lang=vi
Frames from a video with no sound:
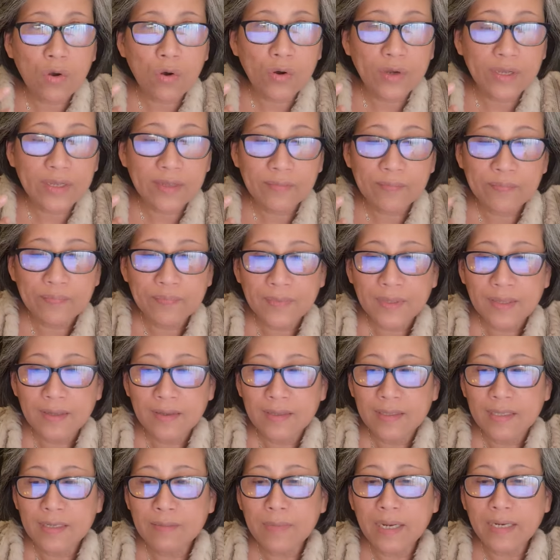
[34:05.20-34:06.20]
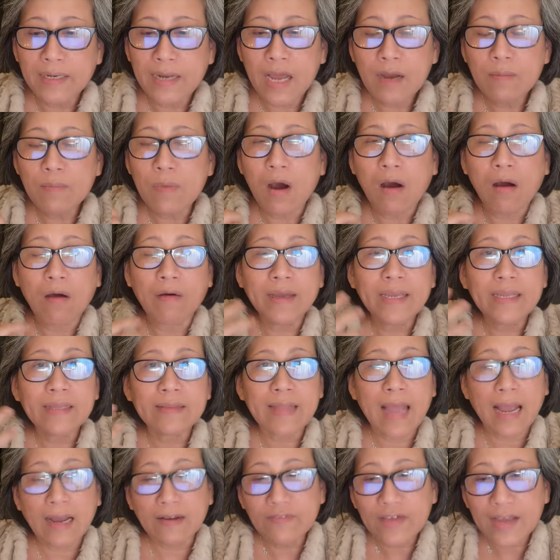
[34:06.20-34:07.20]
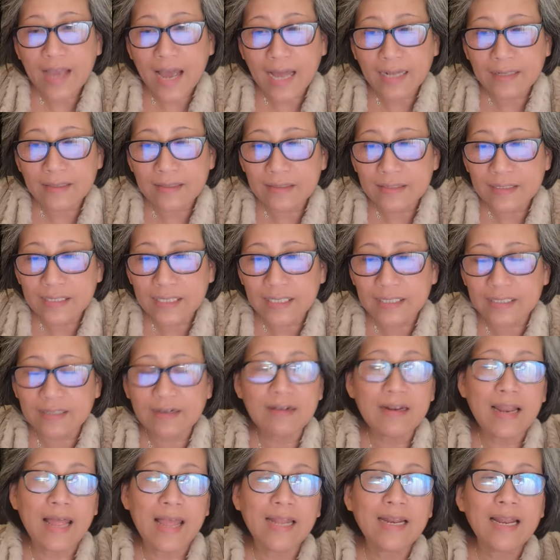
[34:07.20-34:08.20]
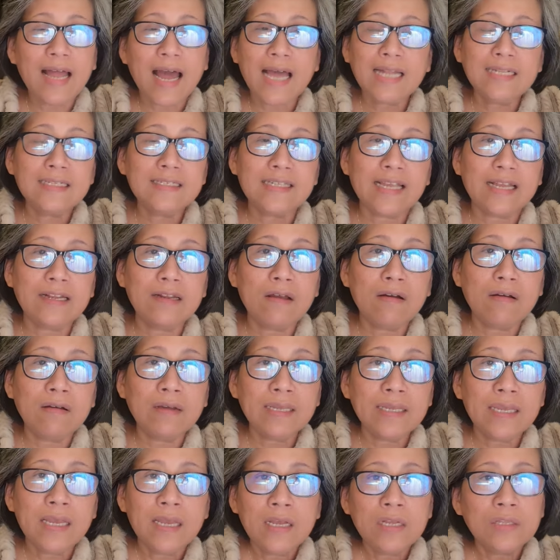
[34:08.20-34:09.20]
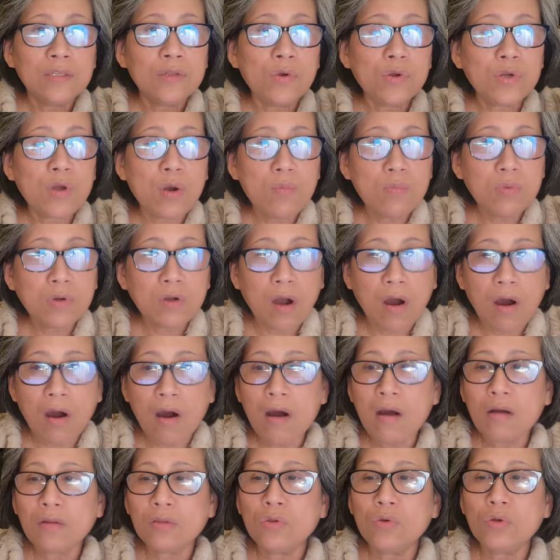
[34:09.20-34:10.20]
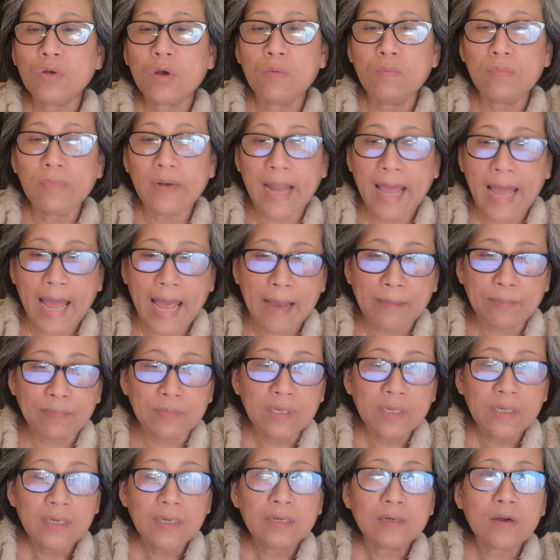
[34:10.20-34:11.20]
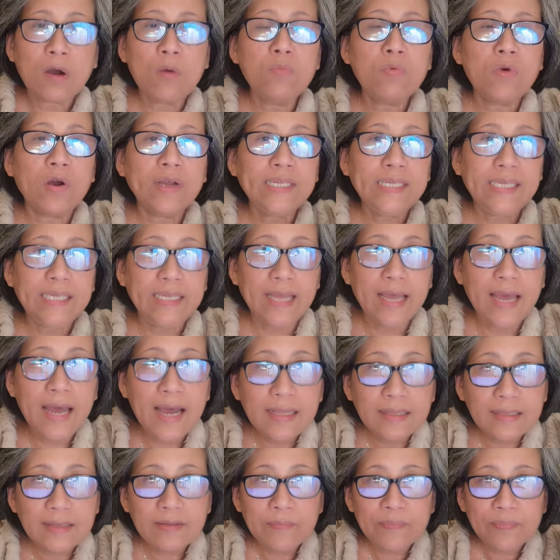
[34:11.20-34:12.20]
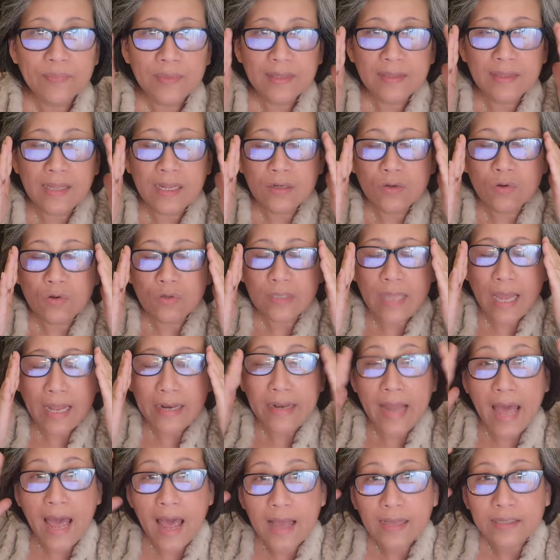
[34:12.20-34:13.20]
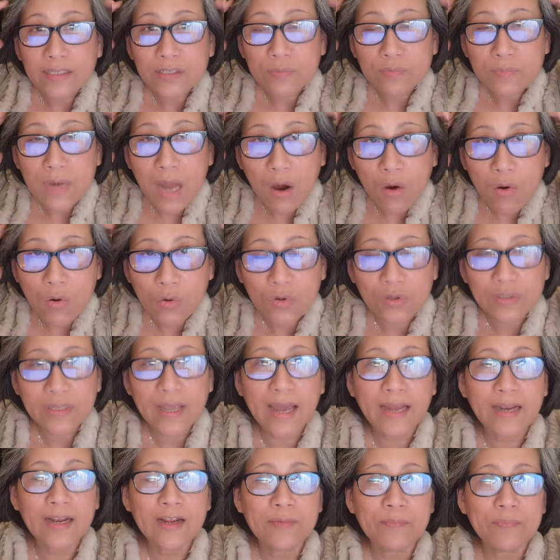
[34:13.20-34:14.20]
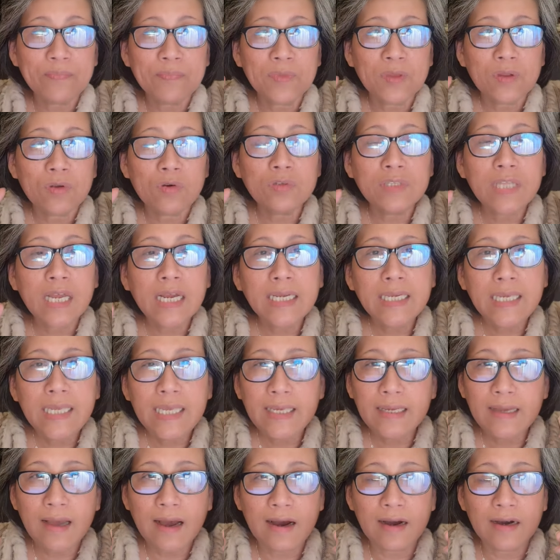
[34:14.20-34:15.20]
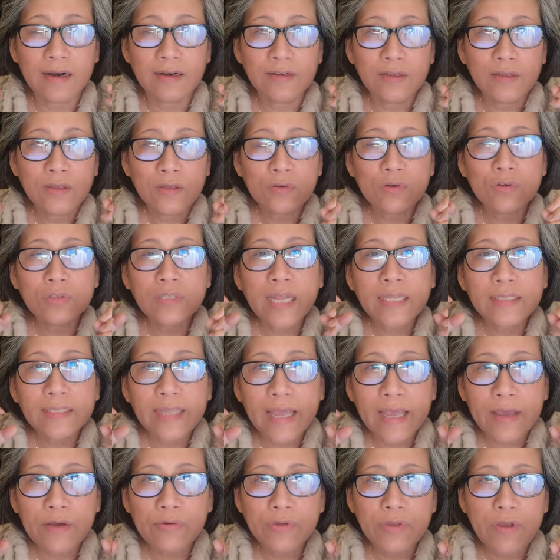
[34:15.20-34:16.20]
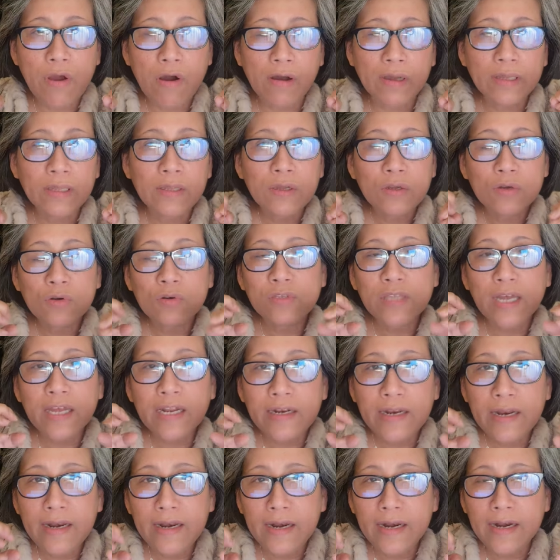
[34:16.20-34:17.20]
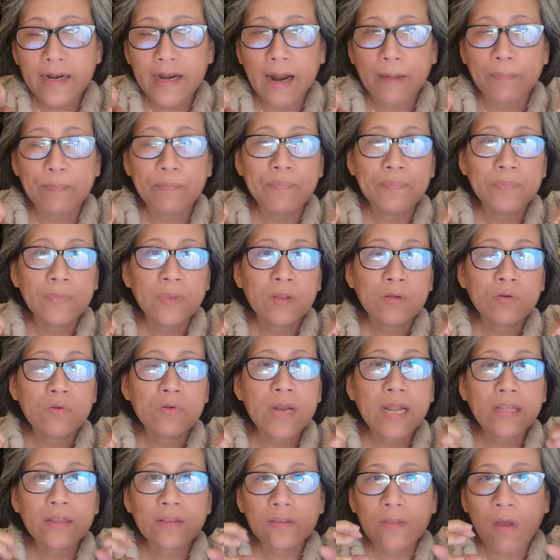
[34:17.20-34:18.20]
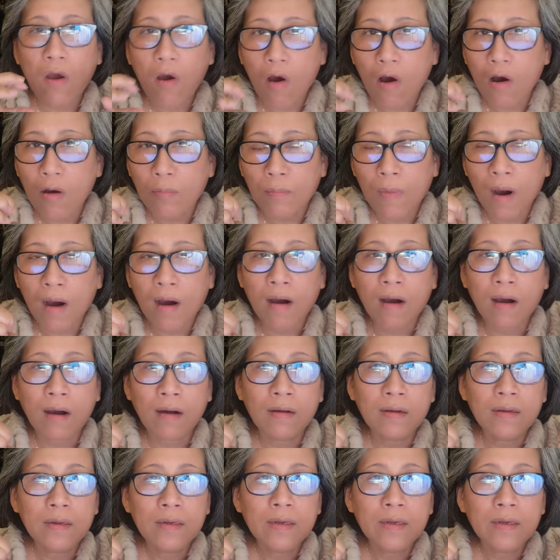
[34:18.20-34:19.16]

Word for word: thôi nhưng mà nếu mà hỏi thẳng với anh thì có lẽ là anh sẽ nói tôi không có tôi không làm không có gì hết nên cô ta để trong đầu cô ta đó cô ta nghi ngờ cô ta theo dõi cô ta rình rập cô ta tò mò